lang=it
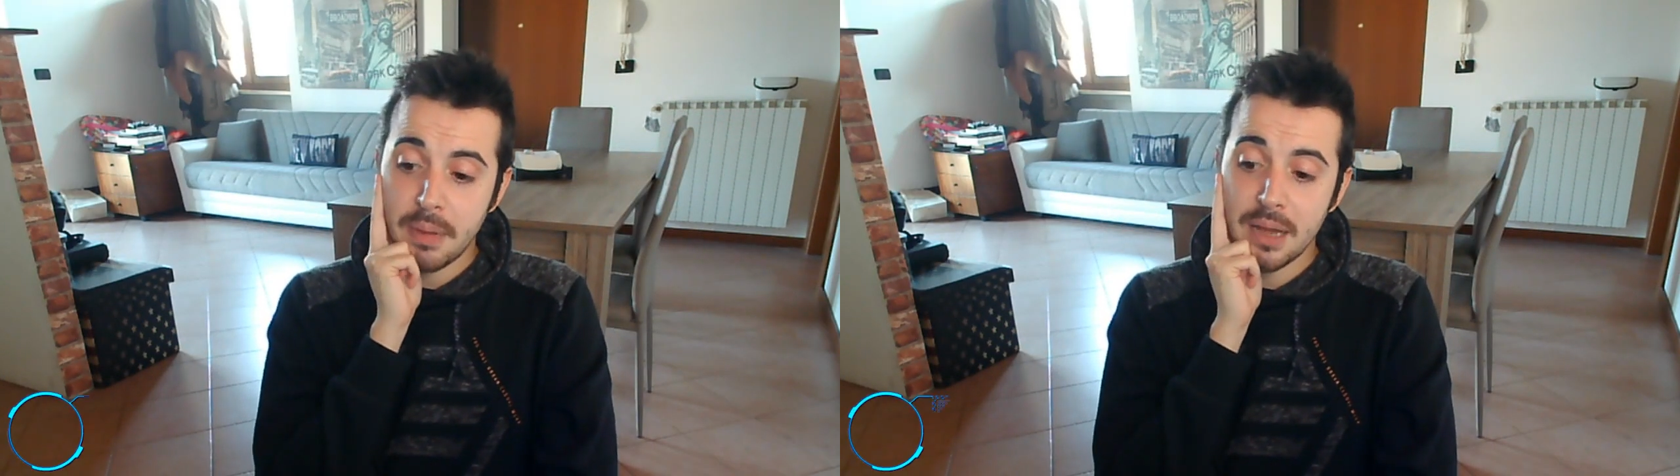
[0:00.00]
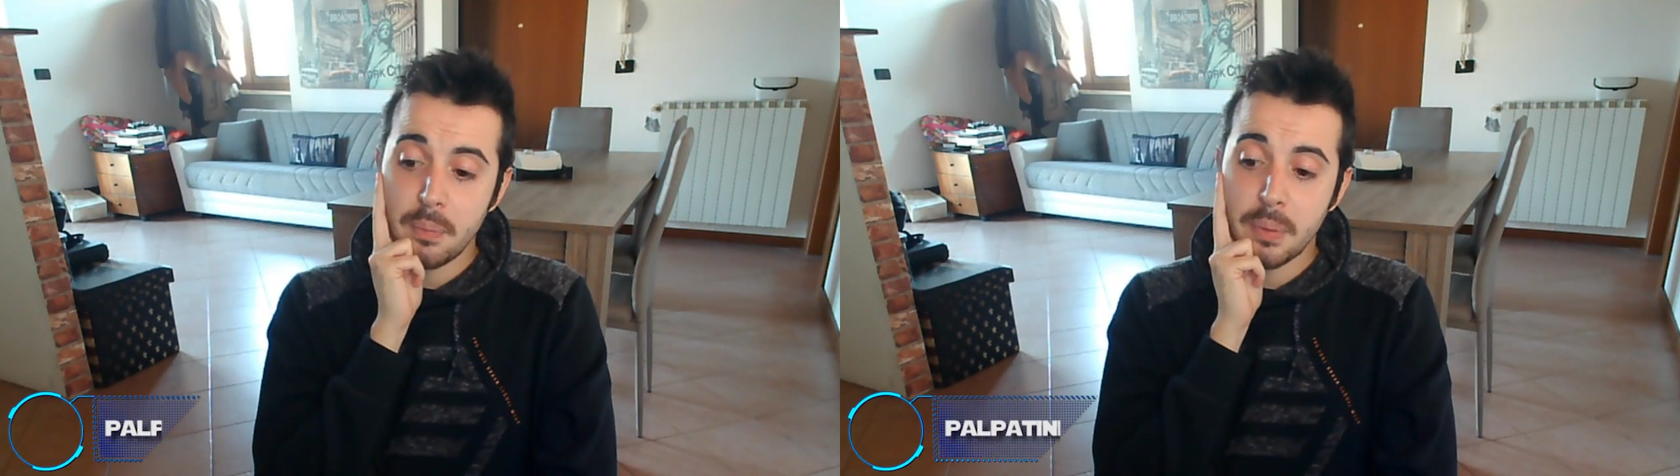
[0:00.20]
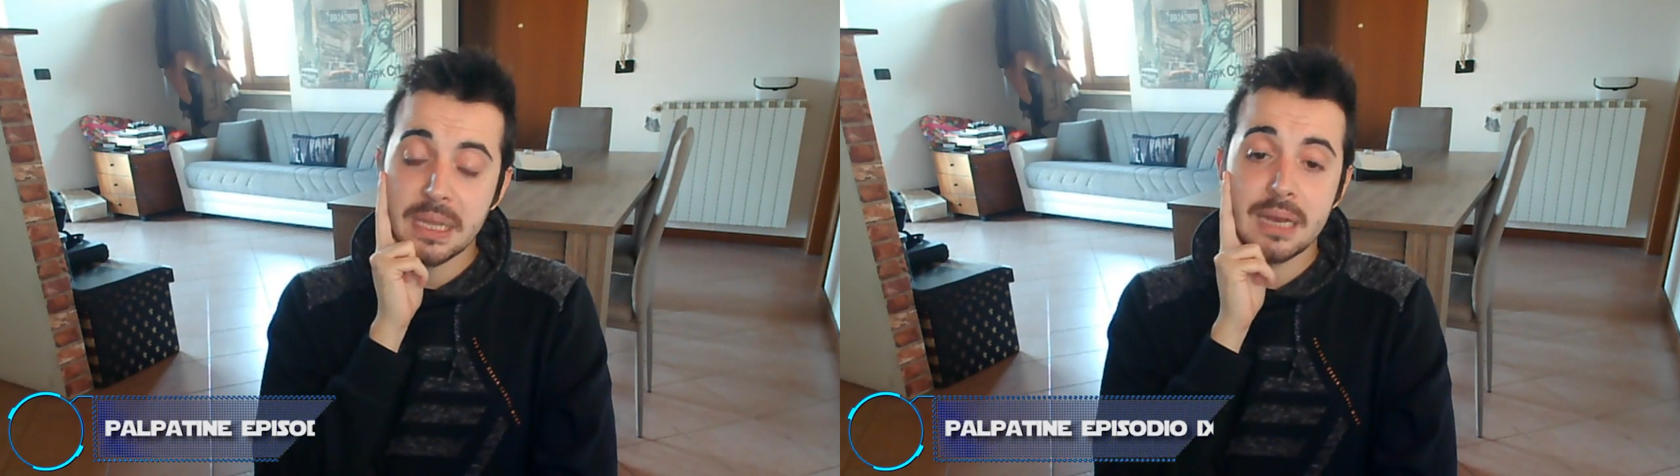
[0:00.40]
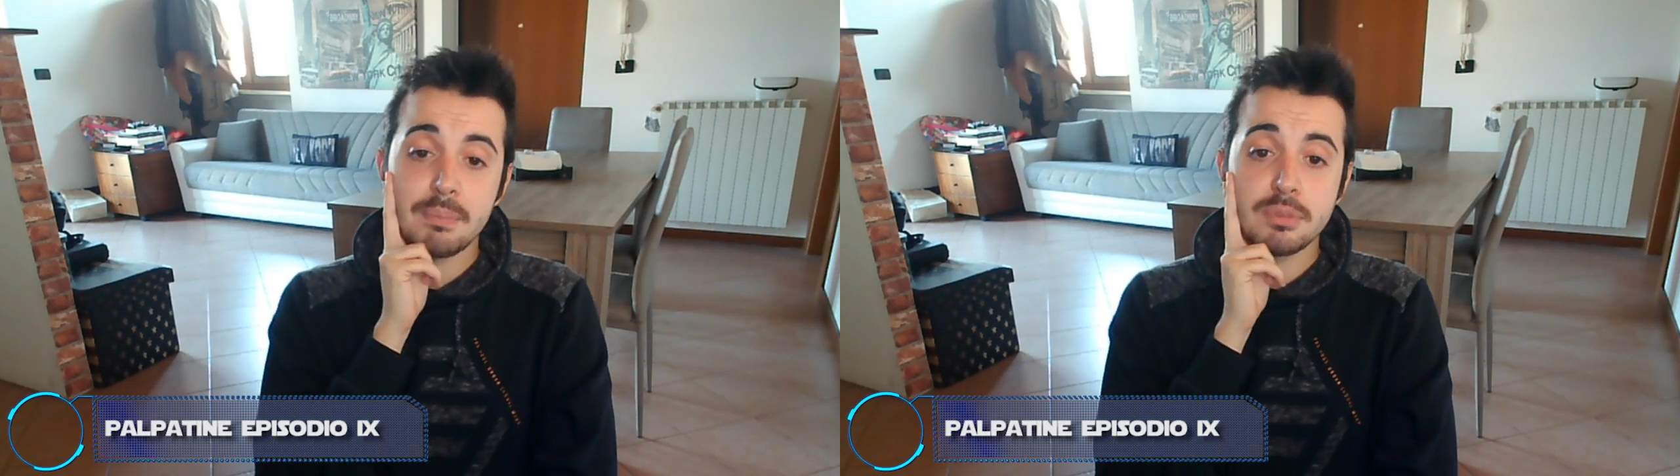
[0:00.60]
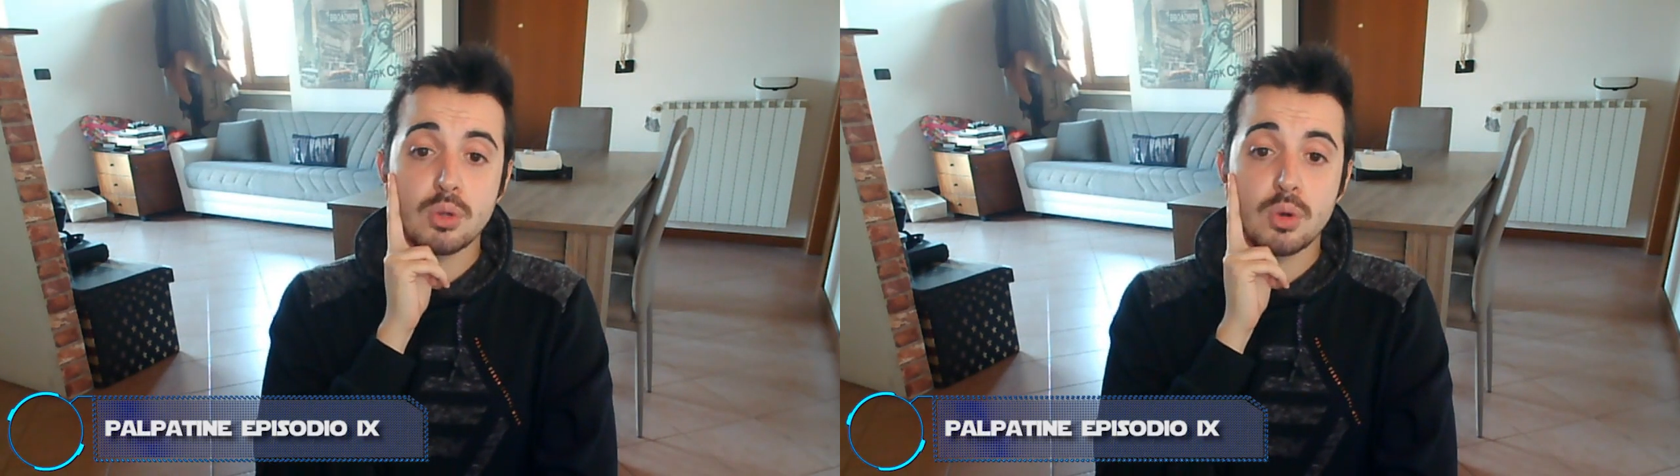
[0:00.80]
Palpatine
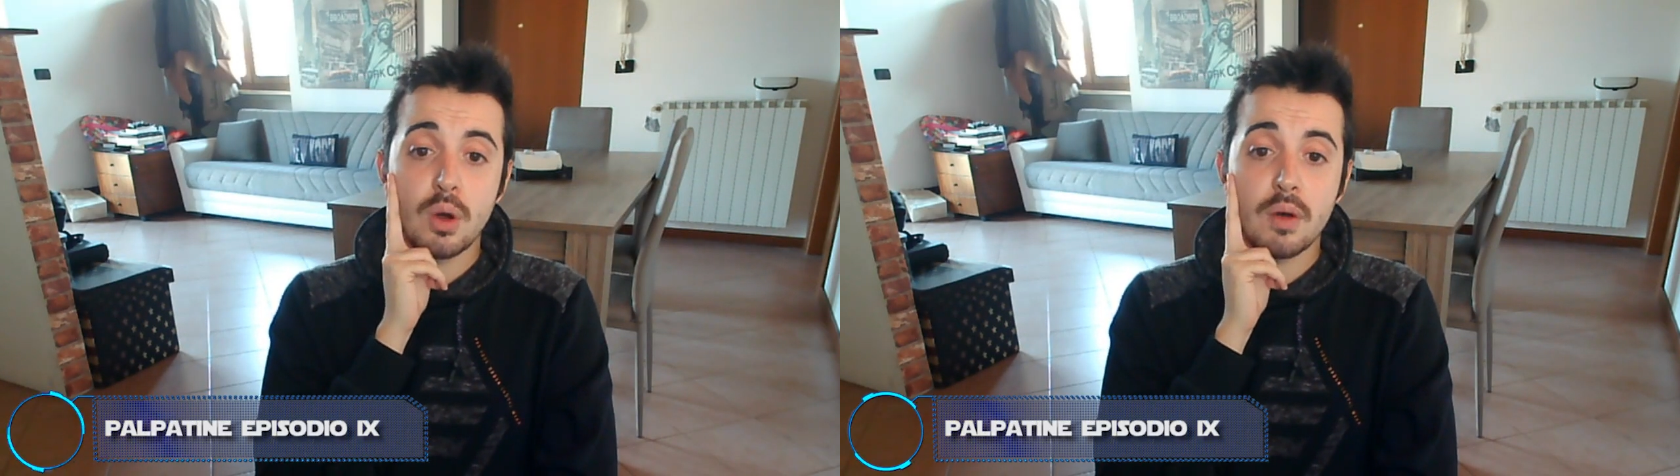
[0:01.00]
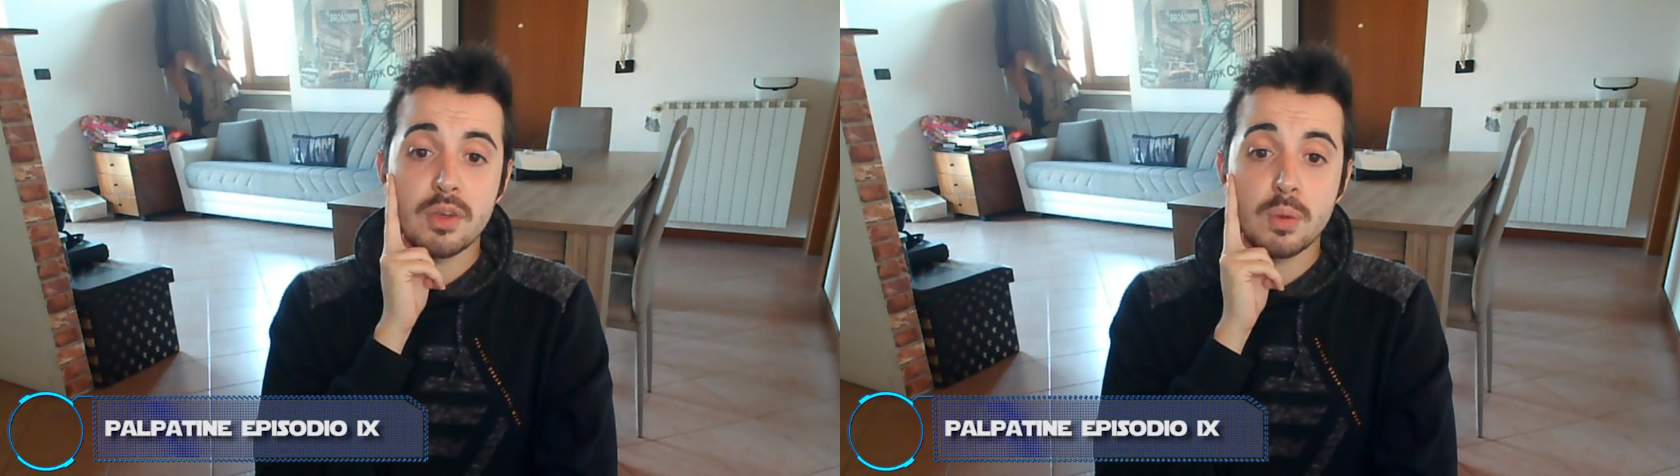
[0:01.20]
nell'episodio 9,